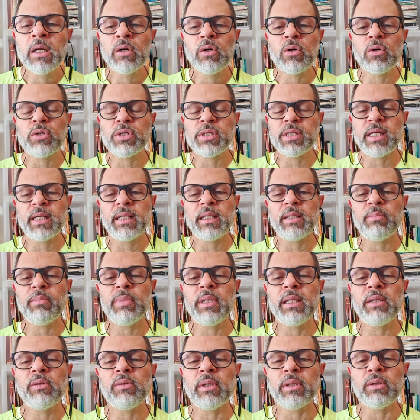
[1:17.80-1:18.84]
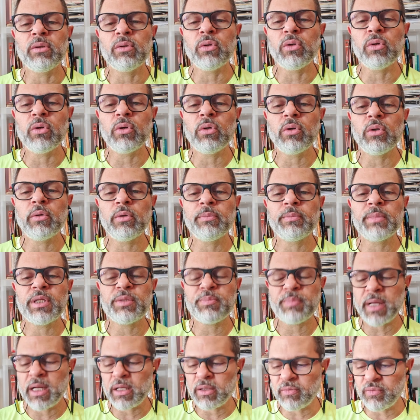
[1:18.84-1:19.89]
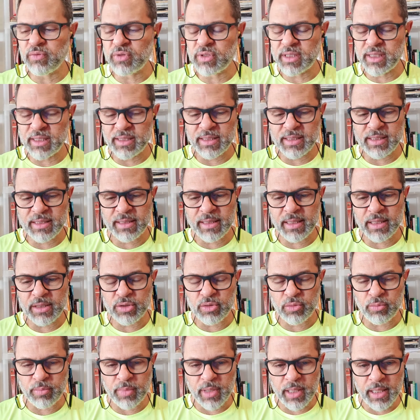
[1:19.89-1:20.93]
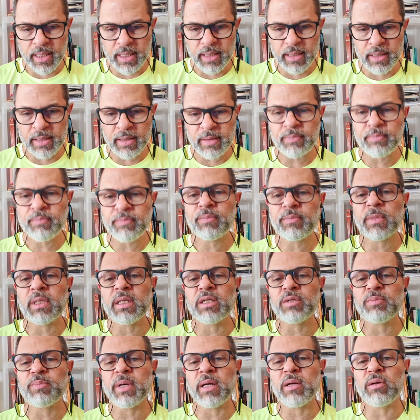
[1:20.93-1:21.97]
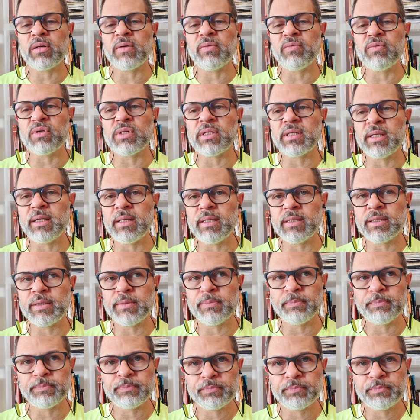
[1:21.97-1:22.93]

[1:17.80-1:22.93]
Cosine Brito entrou. Espero que vocês estejam bem, espero que vocês